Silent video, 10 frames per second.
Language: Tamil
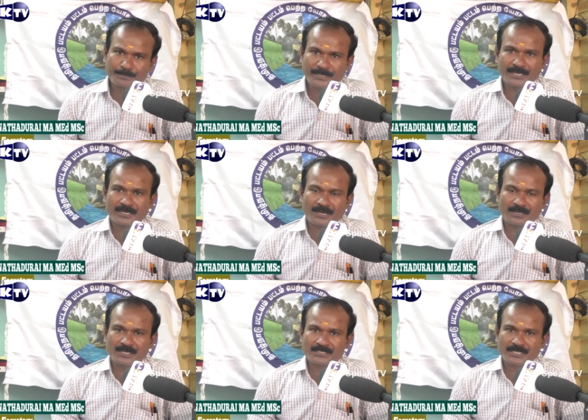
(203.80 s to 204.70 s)
பிற
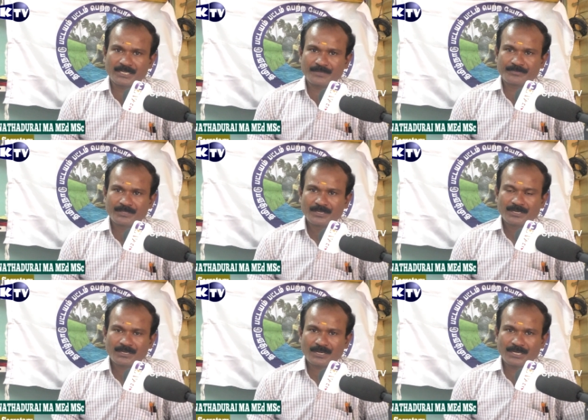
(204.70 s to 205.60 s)
நாடுகளிலும் சரி
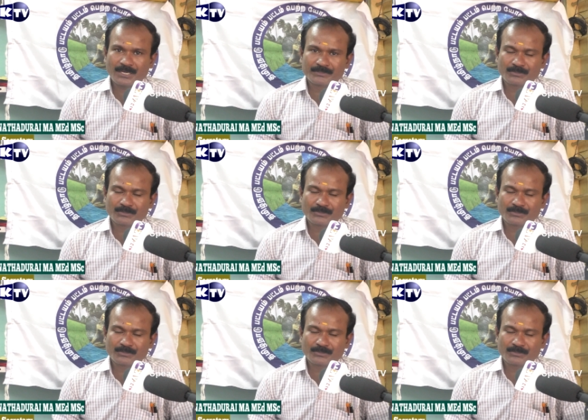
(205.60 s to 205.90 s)
நல்லா